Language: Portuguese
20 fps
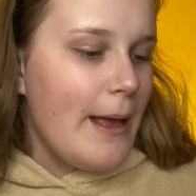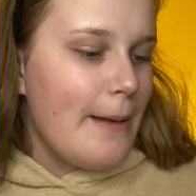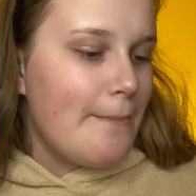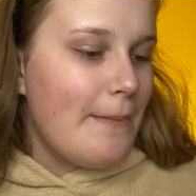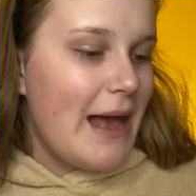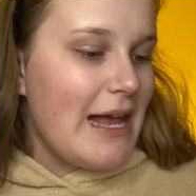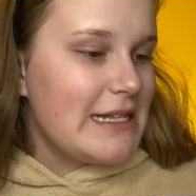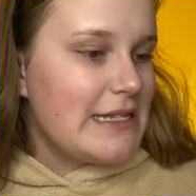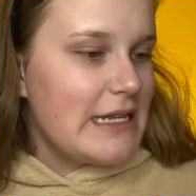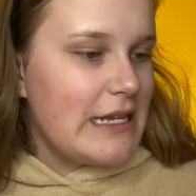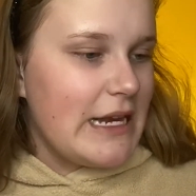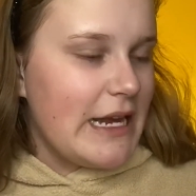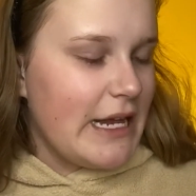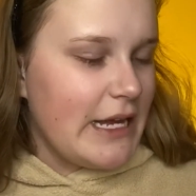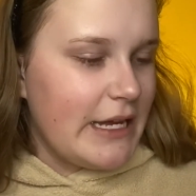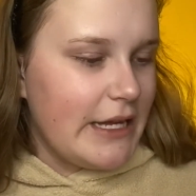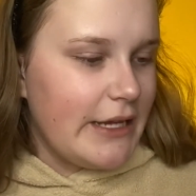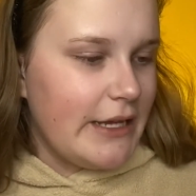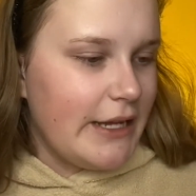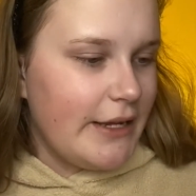Base
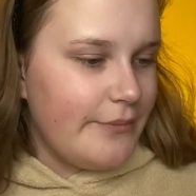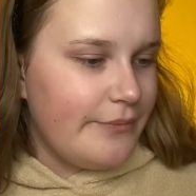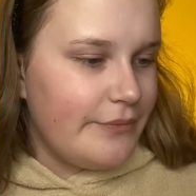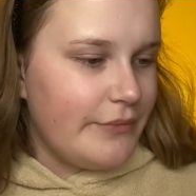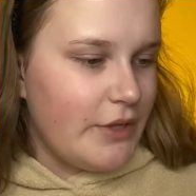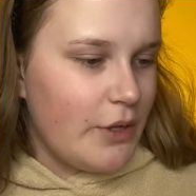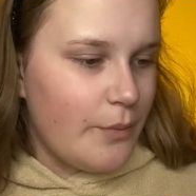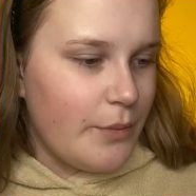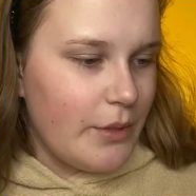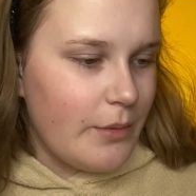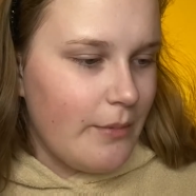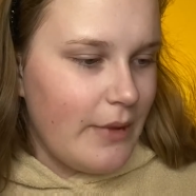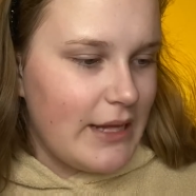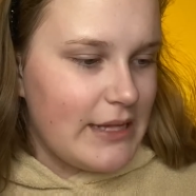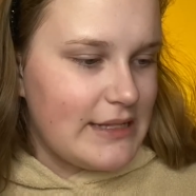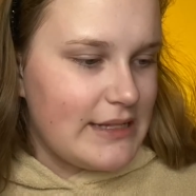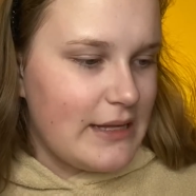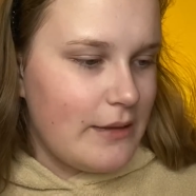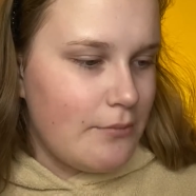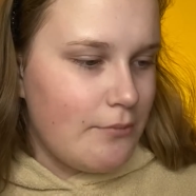líquida, não
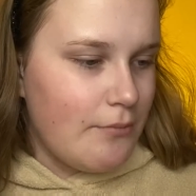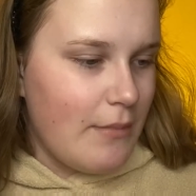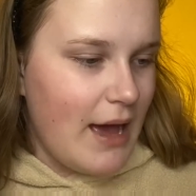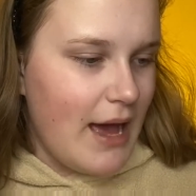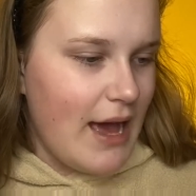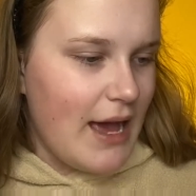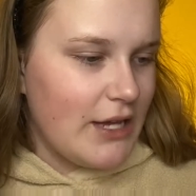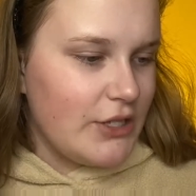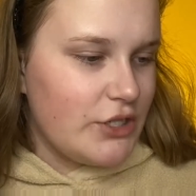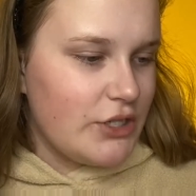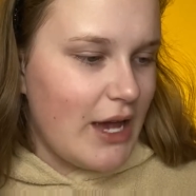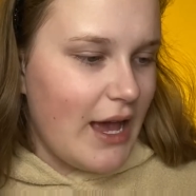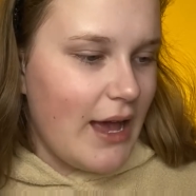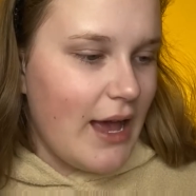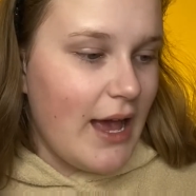promete ser mate,